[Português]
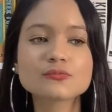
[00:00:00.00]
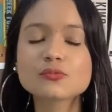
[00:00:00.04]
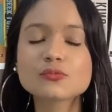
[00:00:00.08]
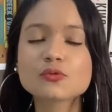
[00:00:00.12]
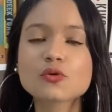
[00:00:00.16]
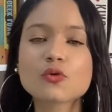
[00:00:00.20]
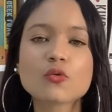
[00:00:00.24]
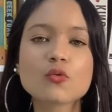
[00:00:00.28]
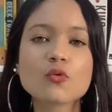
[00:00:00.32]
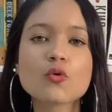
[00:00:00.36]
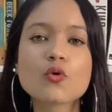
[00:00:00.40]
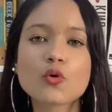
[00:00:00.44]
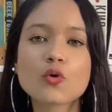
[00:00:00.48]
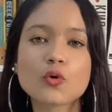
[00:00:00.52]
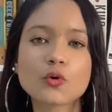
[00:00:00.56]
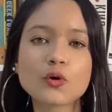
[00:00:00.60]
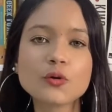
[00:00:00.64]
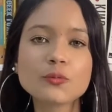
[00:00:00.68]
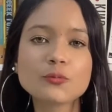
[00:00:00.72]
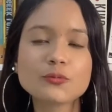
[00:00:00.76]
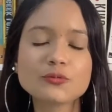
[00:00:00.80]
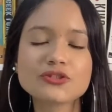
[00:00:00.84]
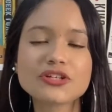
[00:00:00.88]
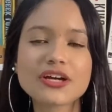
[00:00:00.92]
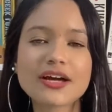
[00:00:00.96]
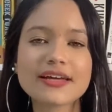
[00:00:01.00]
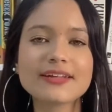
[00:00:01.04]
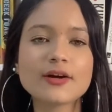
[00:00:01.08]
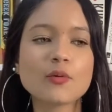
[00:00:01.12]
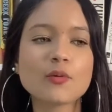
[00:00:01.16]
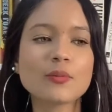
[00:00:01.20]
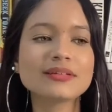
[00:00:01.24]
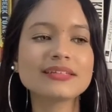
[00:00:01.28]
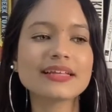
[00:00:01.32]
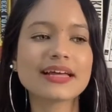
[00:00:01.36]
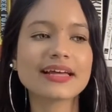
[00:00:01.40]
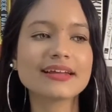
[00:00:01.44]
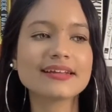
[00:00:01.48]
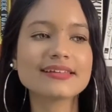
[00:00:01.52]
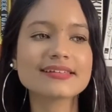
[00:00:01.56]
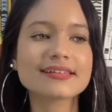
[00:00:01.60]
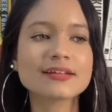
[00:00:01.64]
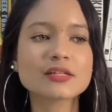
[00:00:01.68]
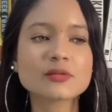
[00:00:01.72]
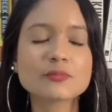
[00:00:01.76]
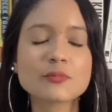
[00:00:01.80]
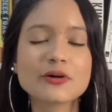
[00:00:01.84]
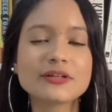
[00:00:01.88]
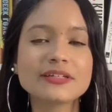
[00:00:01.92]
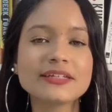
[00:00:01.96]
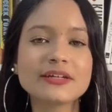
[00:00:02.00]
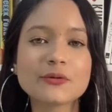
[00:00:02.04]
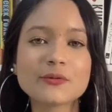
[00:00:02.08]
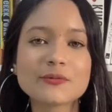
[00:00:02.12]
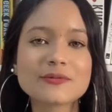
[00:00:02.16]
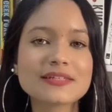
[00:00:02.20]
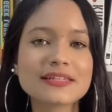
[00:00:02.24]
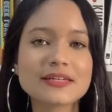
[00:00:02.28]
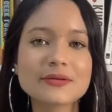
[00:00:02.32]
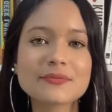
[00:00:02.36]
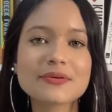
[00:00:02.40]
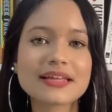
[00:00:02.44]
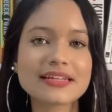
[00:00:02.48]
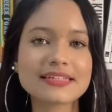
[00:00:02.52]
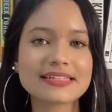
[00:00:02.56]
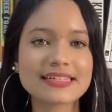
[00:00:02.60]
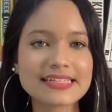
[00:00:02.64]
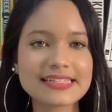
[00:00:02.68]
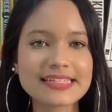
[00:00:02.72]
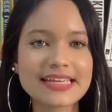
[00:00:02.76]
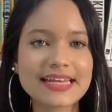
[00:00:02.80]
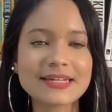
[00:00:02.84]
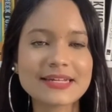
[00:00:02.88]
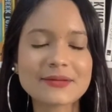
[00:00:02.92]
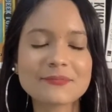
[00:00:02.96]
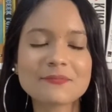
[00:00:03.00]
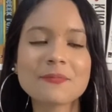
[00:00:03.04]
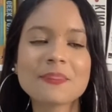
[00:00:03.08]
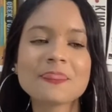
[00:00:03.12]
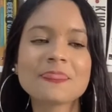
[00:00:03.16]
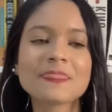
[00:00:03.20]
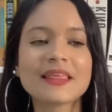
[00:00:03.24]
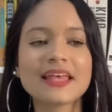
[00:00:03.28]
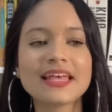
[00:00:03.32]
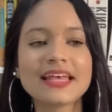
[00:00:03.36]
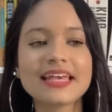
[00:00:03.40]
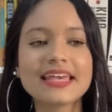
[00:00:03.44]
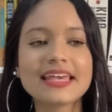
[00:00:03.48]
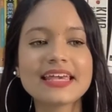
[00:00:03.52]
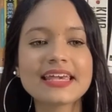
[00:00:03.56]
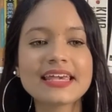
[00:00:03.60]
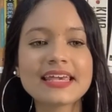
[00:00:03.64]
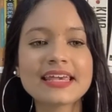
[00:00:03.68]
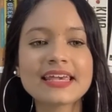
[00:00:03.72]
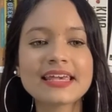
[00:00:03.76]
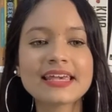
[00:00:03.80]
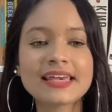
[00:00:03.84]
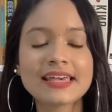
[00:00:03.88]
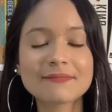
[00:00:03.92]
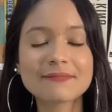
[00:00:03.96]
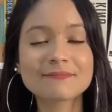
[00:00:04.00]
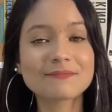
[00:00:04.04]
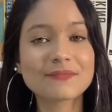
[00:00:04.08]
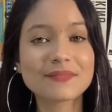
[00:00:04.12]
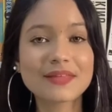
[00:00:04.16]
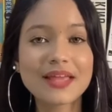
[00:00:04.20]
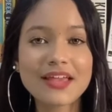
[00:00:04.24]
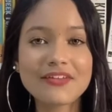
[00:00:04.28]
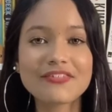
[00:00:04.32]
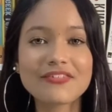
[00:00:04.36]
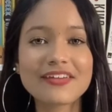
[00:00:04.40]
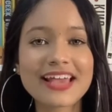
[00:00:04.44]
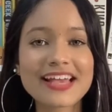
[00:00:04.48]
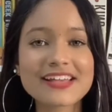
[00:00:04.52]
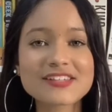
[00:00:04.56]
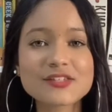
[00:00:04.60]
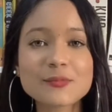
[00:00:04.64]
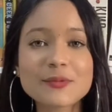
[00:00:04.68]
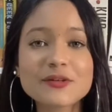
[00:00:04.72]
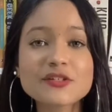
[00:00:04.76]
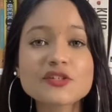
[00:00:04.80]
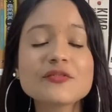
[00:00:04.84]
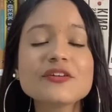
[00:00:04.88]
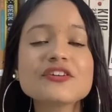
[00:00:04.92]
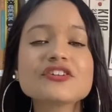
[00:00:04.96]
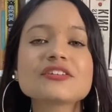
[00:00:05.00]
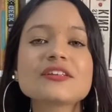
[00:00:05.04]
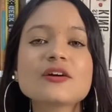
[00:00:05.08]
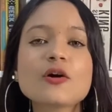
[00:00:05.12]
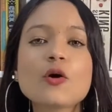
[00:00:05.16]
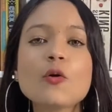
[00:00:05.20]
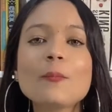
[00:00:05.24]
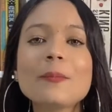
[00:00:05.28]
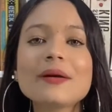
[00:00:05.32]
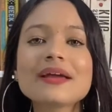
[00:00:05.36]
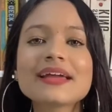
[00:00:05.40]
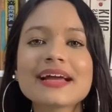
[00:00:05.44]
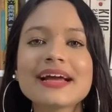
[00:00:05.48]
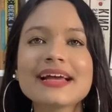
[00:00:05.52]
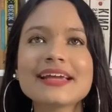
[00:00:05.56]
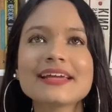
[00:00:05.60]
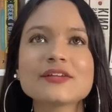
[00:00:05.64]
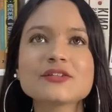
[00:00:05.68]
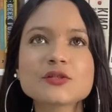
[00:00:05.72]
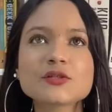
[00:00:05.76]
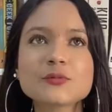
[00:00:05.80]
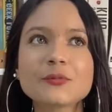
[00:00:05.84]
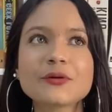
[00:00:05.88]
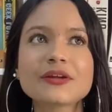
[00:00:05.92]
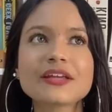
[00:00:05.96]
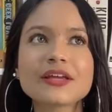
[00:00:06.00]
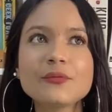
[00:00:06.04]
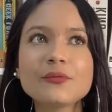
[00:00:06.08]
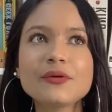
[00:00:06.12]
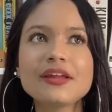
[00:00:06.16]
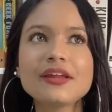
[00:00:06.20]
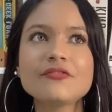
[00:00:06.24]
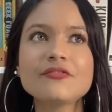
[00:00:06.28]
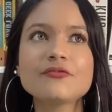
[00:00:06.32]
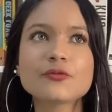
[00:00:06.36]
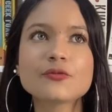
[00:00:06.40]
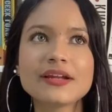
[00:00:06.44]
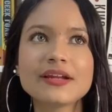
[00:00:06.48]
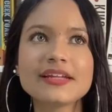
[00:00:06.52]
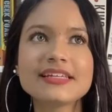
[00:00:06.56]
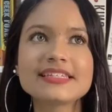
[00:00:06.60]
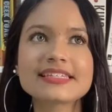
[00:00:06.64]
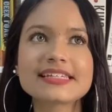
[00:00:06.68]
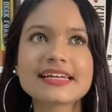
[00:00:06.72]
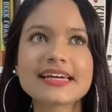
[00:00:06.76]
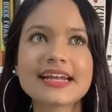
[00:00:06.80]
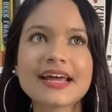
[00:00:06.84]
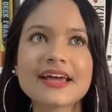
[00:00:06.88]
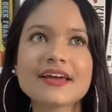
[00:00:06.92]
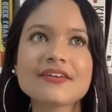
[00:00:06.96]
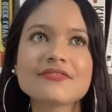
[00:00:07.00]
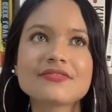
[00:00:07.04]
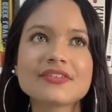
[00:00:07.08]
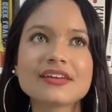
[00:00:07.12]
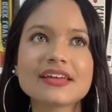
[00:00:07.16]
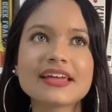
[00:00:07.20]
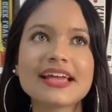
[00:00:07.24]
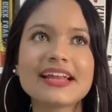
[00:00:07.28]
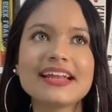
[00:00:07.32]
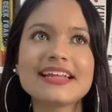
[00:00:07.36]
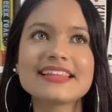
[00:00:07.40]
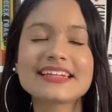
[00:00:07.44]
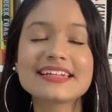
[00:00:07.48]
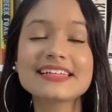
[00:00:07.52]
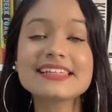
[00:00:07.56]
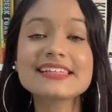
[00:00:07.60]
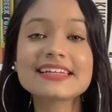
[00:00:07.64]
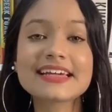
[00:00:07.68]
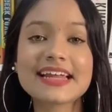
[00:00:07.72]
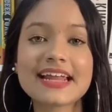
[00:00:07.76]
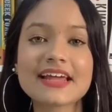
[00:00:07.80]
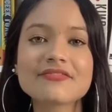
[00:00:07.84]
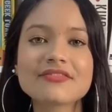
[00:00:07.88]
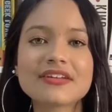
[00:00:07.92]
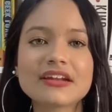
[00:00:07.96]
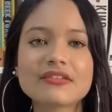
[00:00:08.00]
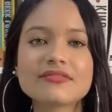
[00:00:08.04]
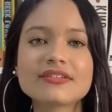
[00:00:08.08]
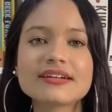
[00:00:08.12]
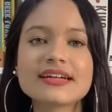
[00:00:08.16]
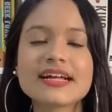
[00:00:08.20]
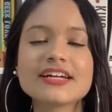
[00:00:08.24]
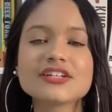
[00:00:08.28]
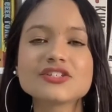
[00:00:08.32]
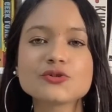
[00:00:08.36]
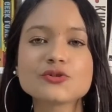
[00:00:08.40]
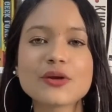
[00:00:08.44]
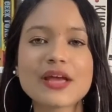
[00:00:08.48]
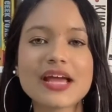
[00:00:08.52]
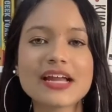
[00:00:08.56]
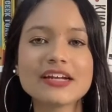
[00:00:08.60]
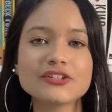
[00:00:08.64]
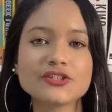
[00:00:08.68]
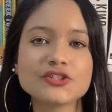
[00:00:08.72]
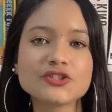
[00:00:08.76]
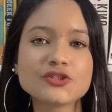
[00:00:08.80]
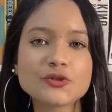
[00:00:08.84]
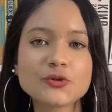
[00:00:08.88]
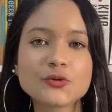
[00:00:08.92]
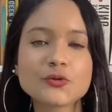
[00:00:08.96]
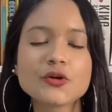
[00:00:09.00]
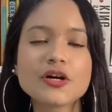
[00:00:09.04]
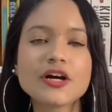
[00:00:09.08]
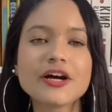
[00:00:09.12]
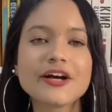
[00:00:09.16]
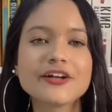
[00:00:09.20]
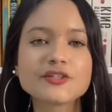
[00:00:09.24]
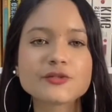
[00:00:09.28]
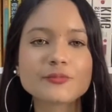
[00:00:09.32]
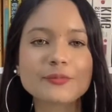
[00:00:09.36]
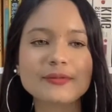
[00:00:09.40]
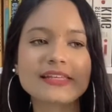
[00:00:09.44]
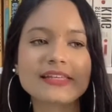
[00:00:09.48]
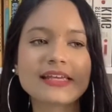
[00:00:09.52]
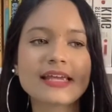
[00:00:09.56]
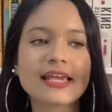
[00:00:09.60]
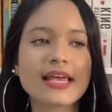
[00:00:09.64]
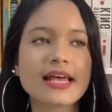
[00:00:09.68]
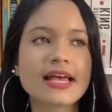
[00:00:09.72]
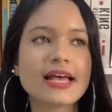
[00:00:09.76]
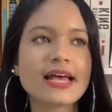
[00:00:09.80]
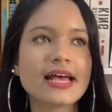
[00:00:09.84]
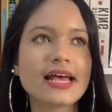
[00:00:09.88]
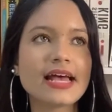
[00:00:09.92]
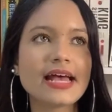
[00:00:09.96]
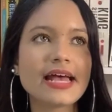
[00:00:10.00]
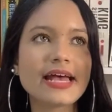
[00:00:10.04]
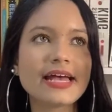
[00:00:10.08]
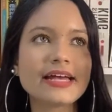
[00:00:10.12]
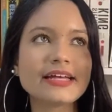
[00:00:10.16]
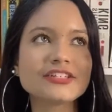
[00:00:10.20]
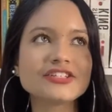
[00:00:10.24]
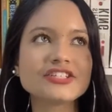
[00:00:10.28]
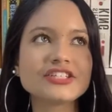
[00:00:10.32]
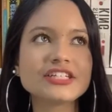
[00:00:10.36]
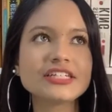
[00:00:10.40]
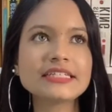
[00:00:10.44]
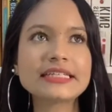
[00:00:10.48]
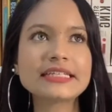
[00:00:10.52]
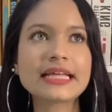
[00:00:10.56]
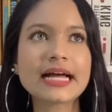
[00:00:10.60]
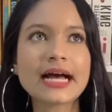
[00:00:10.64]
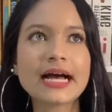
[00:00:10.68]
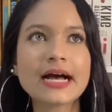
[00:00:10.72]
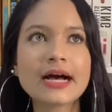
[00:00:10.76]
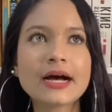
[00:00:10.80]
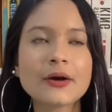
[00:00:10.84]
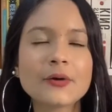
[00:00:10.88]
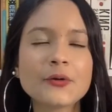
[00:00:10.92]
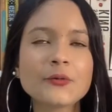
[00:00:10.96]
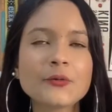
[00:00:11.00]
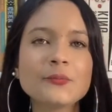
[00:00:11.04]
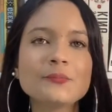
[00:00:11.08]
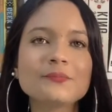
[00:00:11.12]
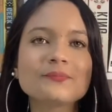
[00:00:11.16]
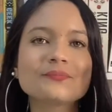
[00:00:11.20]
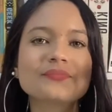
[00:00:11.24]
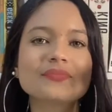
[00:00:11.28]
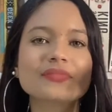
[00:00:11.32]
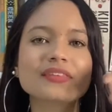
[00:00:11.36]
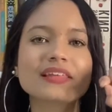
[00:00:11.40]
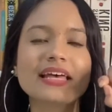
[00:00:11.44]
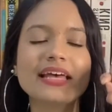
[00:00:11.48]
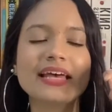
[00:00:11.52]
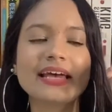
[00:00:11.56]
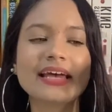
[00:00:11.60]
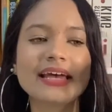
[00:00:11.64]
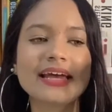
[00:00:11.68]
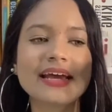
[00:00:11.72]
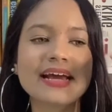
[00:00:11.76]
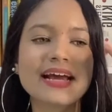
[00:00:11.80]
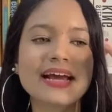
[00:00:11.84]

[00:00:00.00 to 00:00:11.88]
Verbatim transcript: o corpo de cada uma delas, elas podem conseguir o que elas quiserem. E, enfim, é super divertido acompanhar isso, porque o livro ele escreve, ele transcreve, na verdade, o reality show. Tipo assim, é, dia tal, é,